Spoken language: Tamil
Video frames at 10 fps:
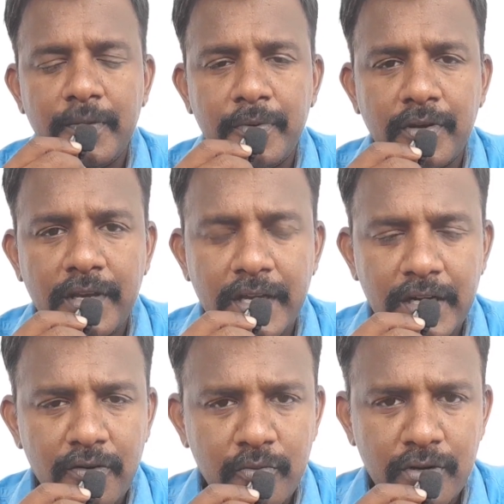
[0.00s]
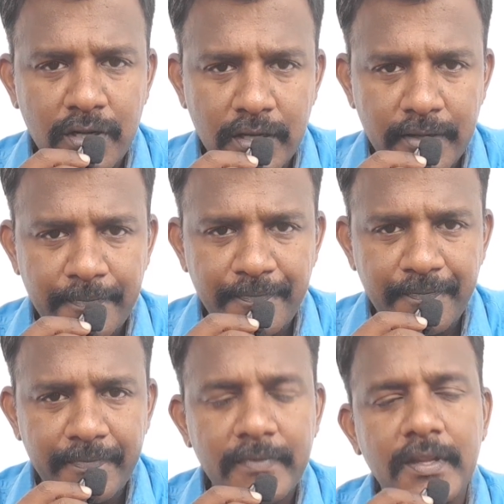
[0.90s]
இப்போ கேரளாவில் போட்டிருக்காங்க
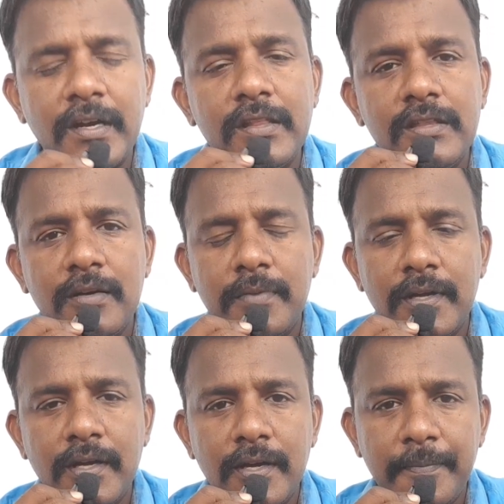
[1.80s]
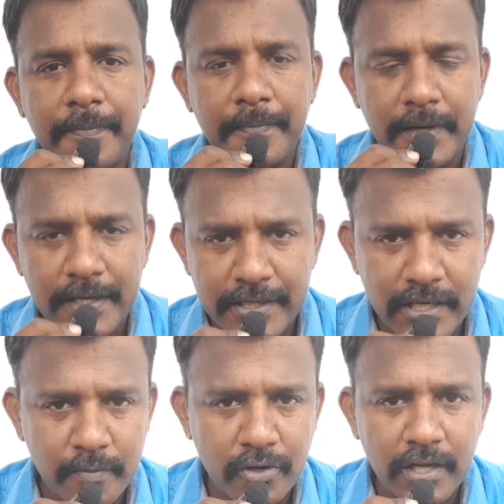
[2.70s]
அடுத்து அப்புறம்
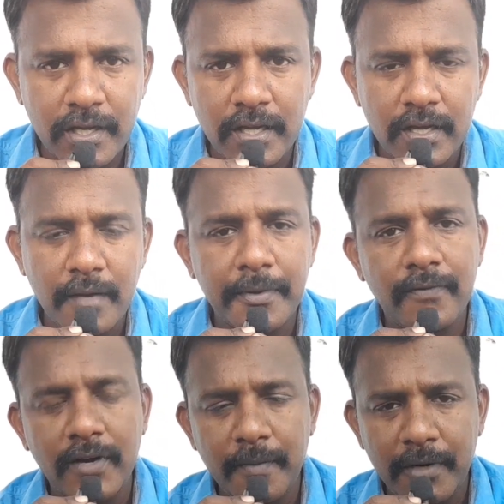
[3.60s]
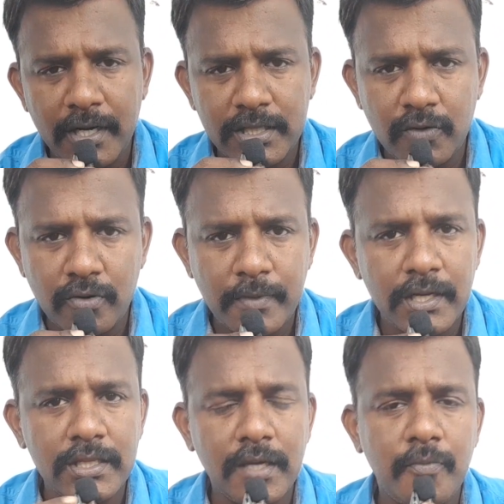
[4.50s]
பாண்டிச்சேரியில் போட்டாங்க அப்புறம் வட மாநிலத்தில் ஒரு
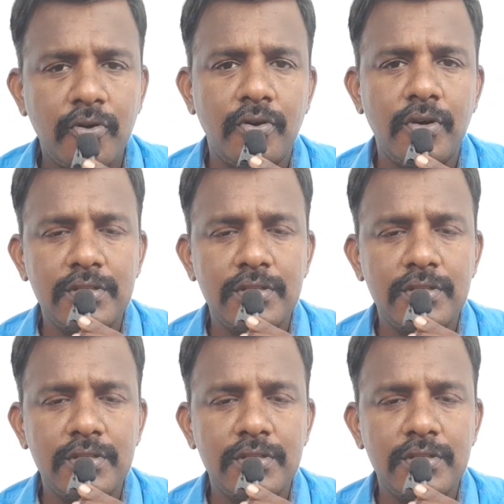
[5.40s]
மாநிலத்தை இப்போ